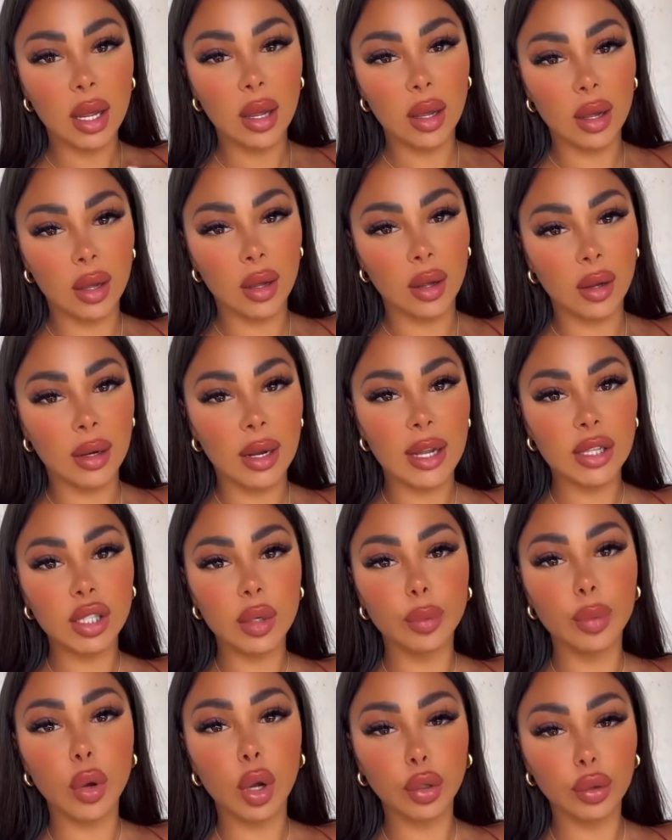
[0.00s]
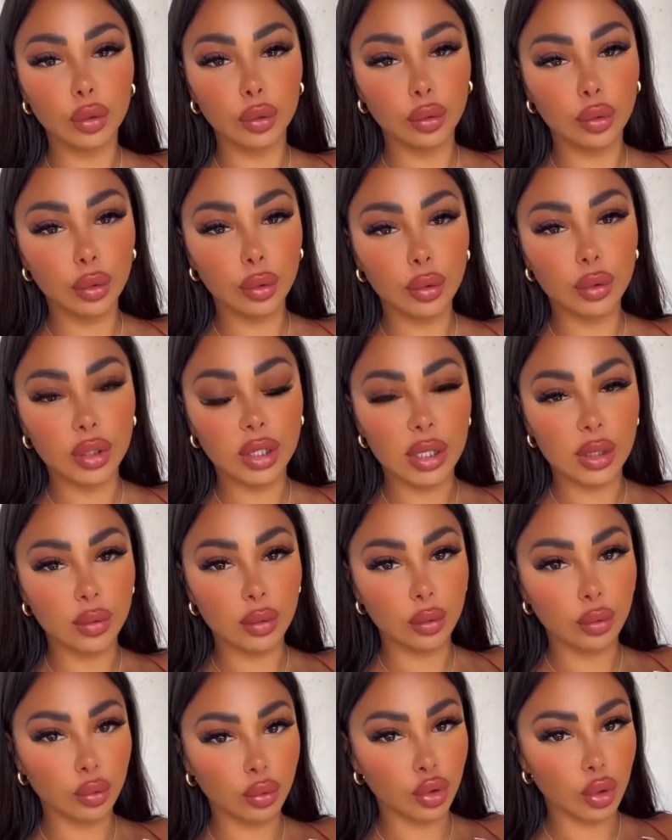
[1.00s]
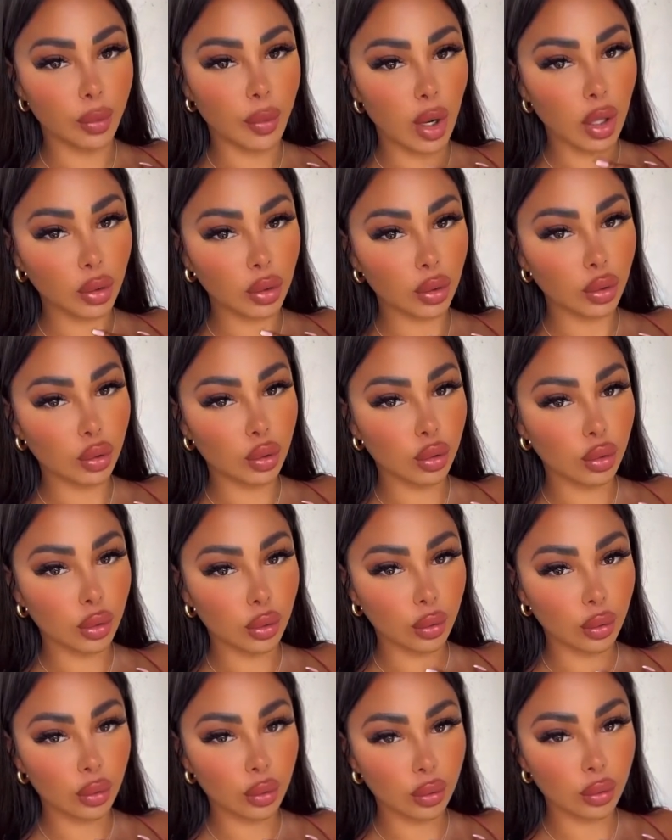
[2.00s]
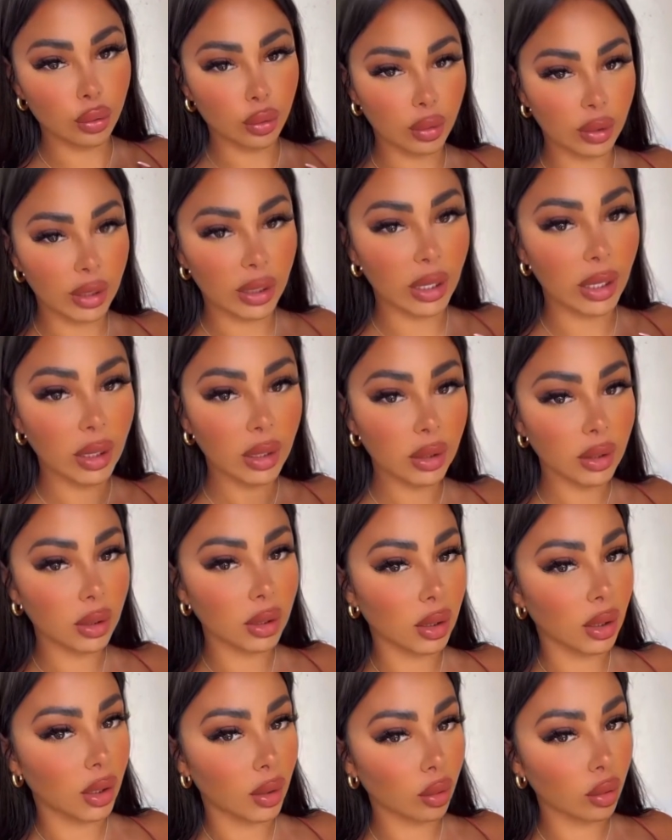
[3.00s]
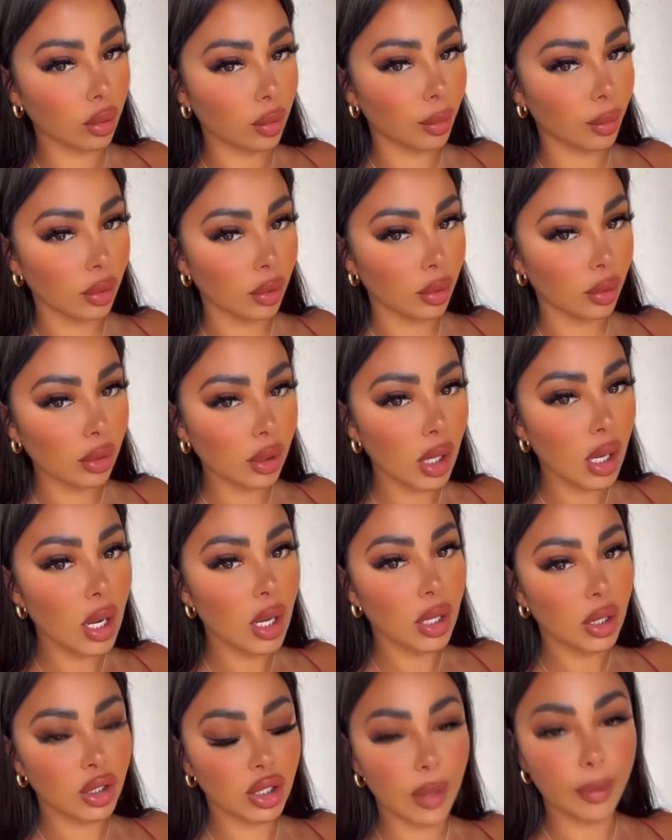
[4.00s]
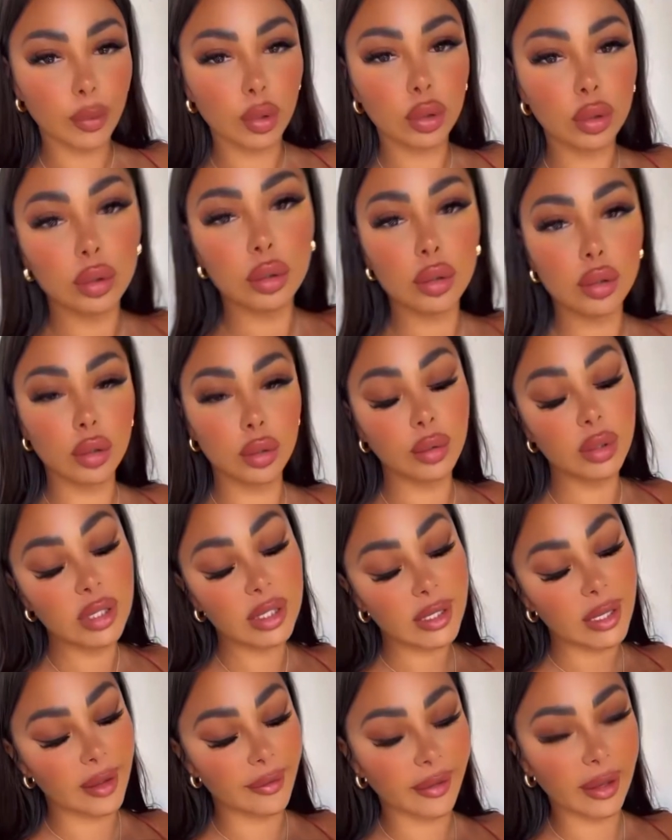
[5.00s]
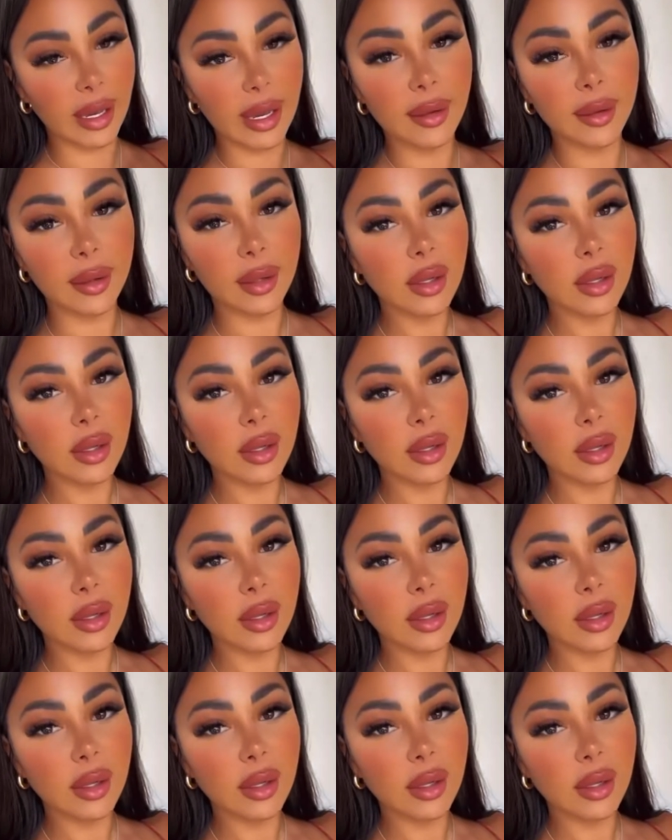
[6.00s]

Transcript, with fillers: Euh, là, j'en porte deux de chez eux. Donc, je porte ce collier. les trois. J'aime trop. Celui-ci, c'est un thread.